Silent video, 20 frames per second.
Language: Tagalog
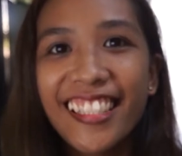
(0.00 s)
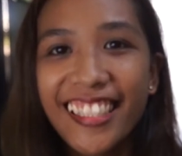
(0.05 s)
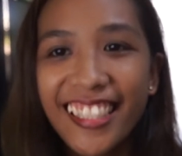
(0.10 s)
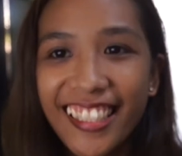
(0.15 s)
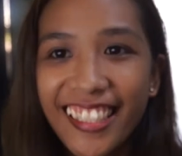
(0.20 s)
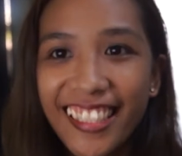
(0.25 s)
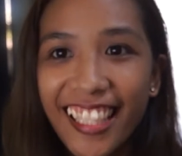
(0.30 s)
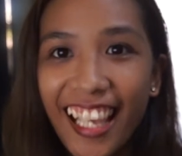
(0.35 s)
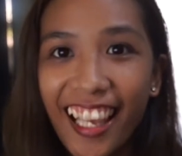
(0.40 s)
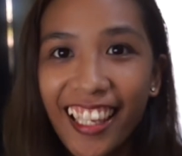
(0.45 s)

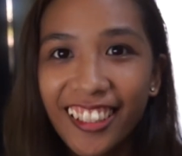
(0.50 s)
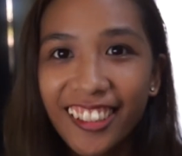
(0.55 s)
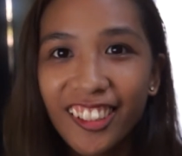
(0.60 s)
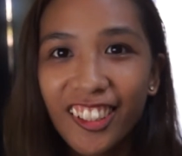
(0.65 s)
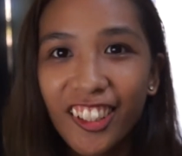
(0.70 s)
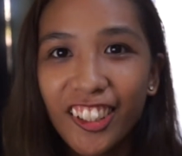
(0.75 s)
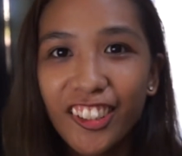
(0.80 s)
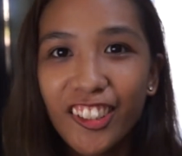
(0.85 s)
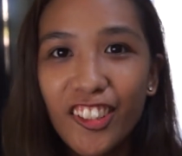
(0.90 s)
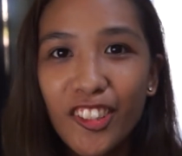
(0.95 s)
Since
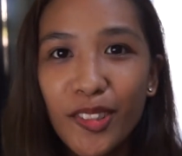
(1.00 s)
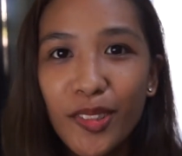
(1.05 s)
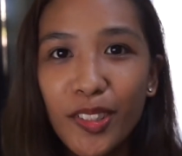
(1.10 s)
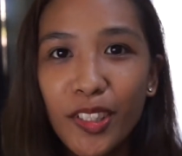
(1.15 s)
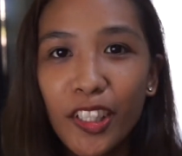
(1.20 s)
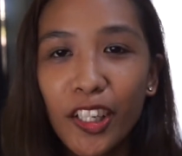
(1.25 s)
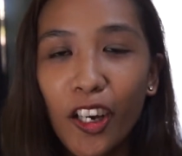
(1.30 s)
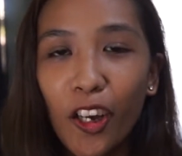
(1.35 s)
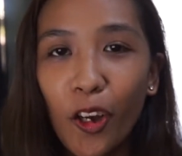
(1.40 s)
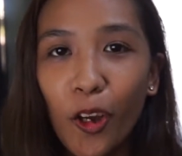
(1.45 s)
Android
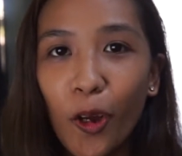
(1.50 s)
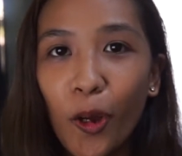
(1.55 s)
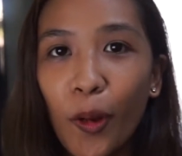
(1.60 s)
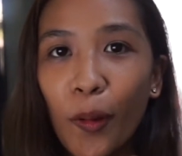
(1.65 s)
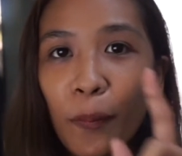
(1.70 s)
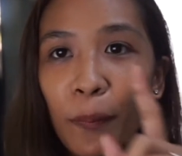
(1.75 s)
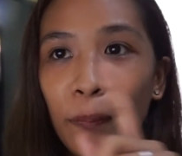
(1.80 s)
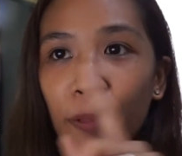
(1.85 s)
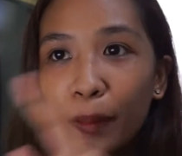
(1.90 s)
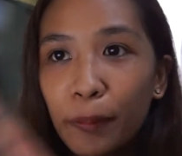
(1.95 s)
user
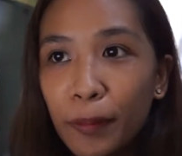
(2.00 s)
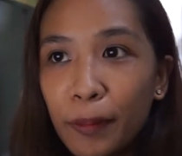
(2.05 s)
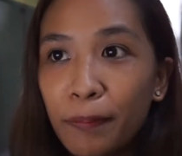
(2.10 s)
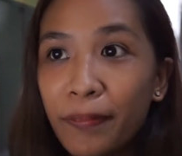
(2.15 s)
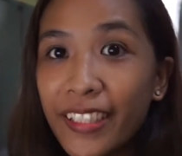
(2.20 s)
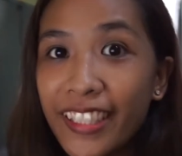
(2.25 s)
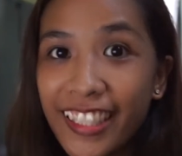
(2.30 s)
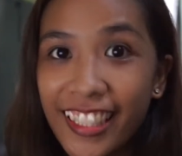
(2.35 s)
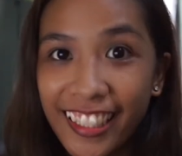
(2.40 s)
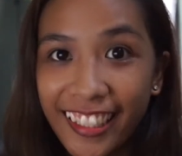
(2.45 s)
ako,
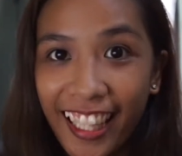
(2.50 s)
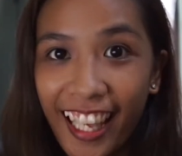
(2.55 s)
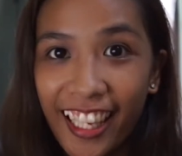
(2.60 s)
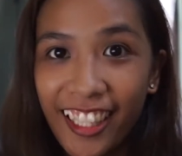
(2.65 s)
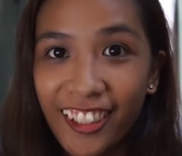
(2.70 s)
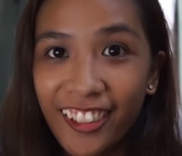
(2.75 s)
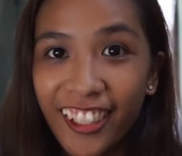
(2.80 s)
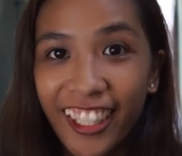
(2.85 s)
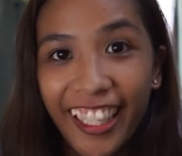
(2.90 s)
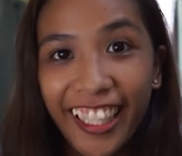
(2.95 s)
magpipisi
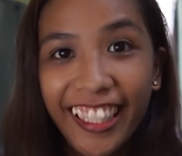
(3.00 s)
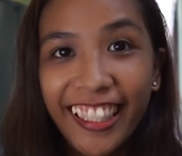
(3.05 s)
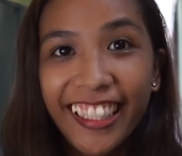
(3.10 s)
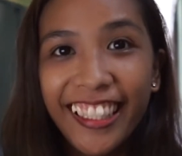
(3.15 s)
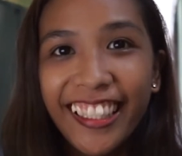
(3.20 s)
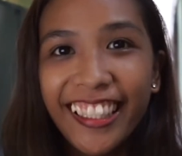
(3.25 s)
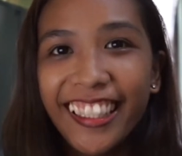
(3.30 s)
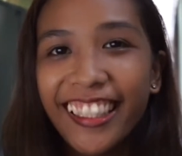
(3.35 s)
tayo, okay?